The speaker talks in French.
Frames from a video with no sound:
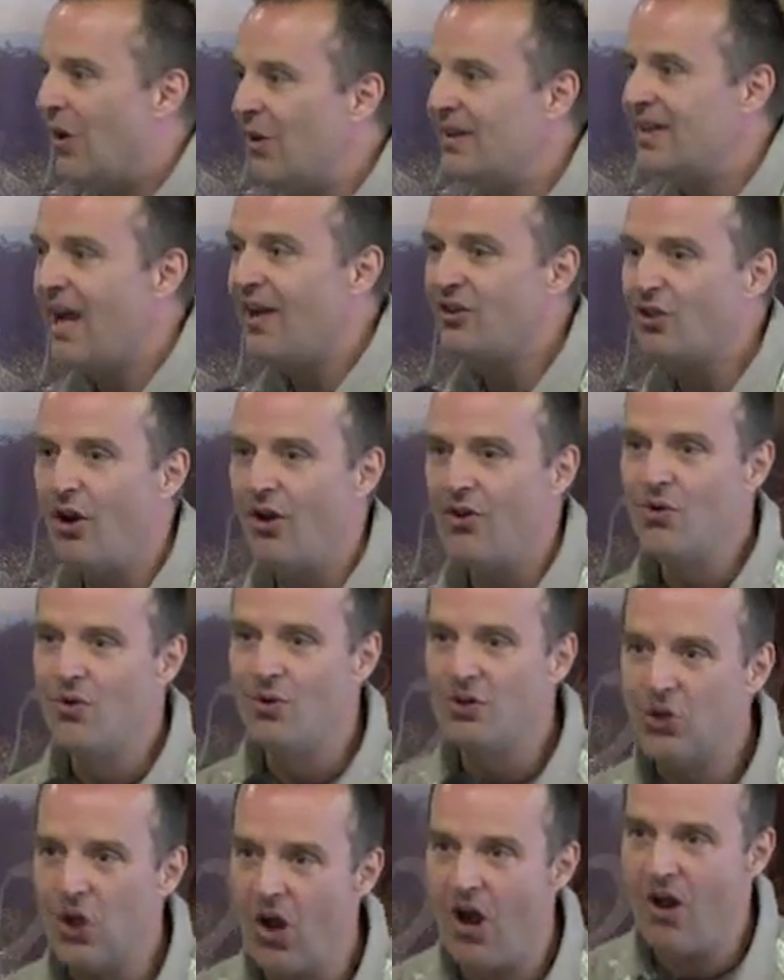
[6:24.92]
gardant nos
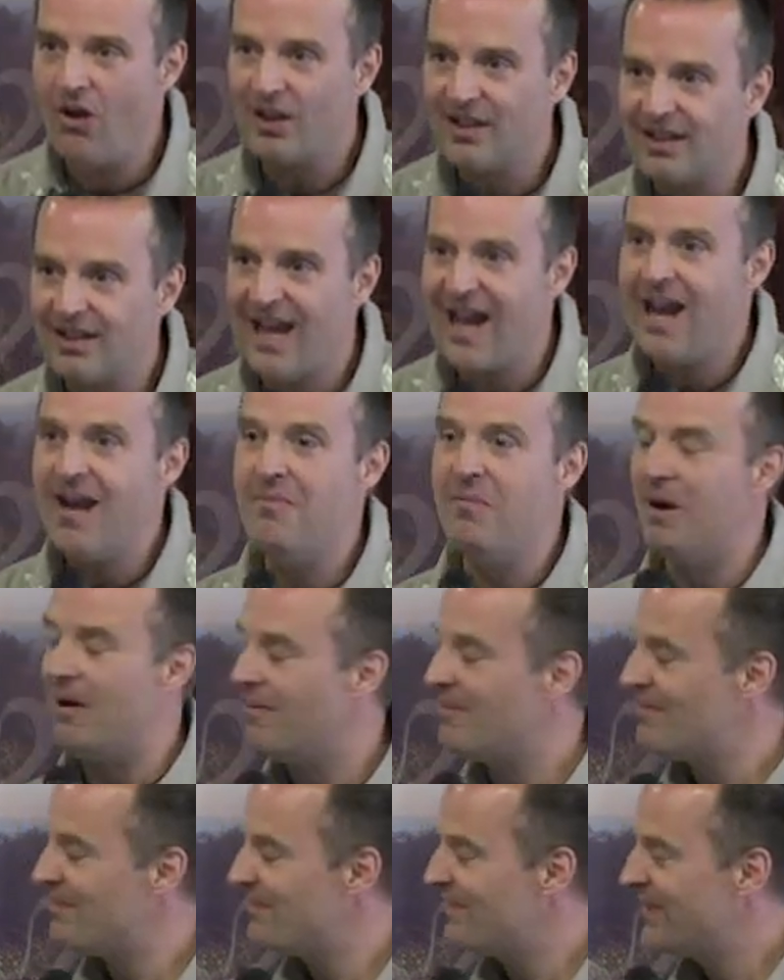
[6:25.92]
corps calmes.
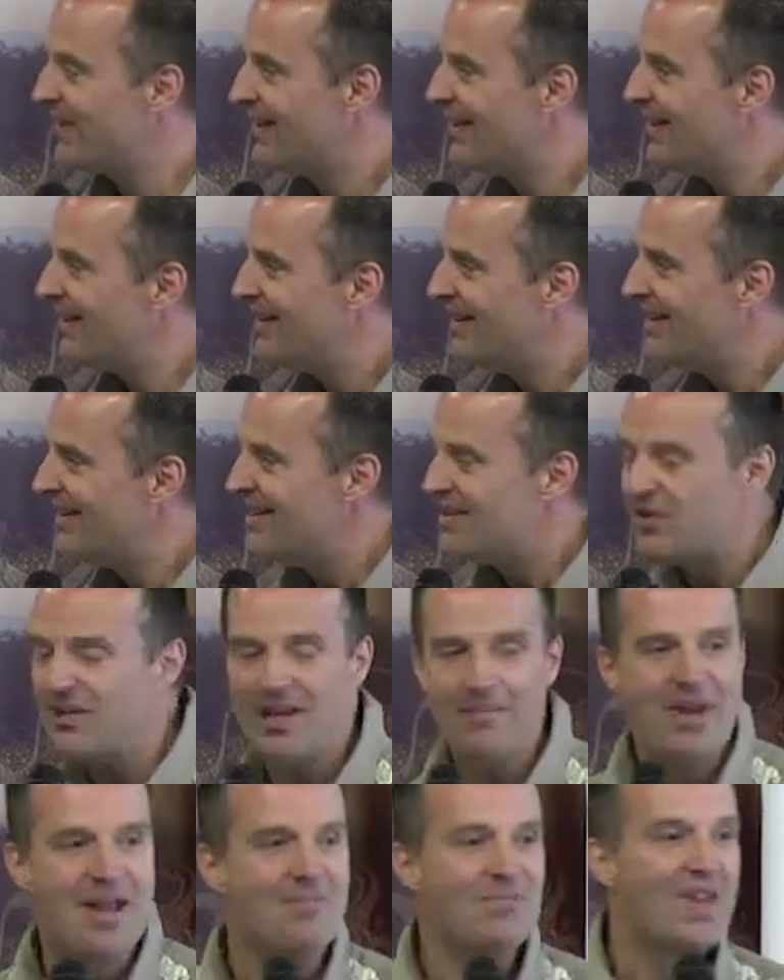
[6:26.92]
Se dire,
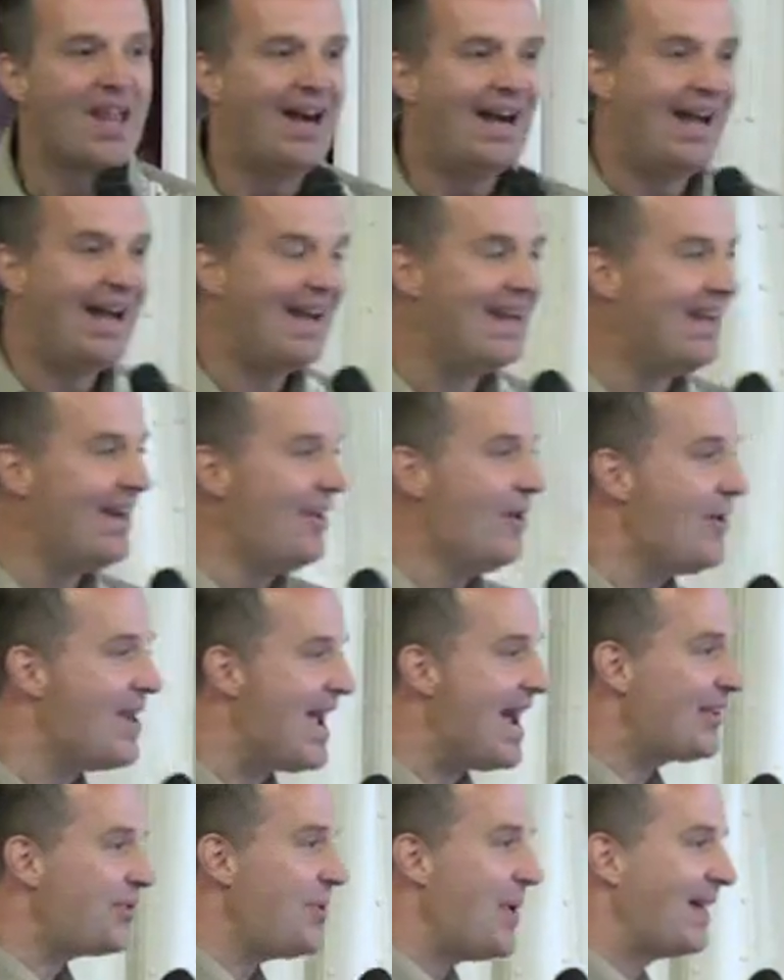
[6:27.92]
mais Alléluia,
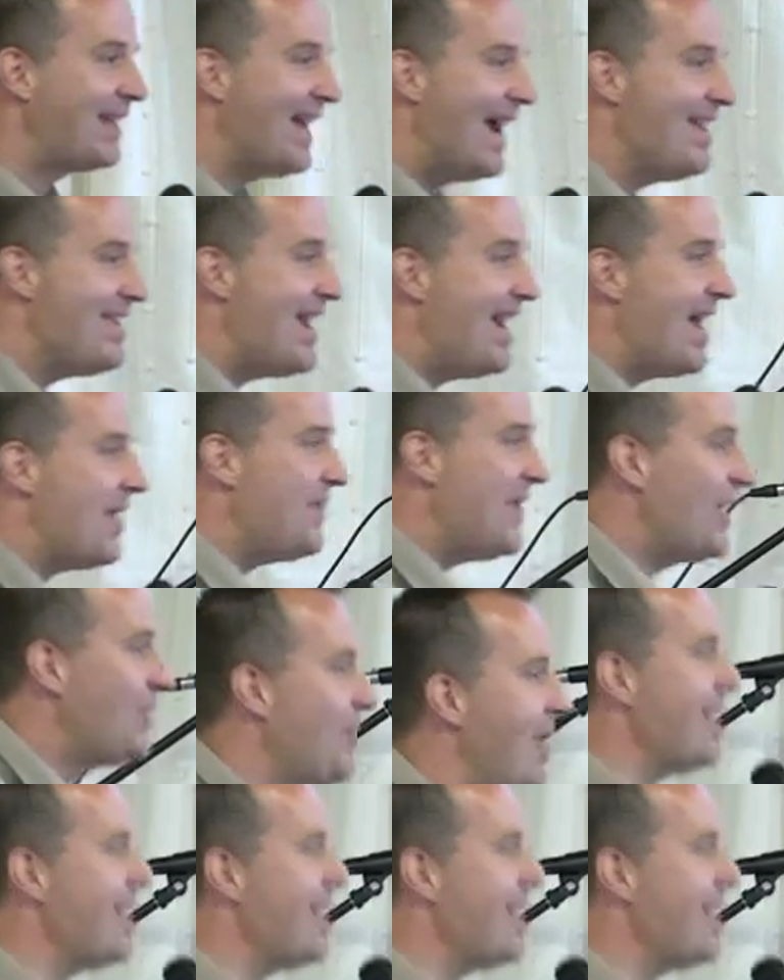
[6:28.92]
tu as gagné la victoire,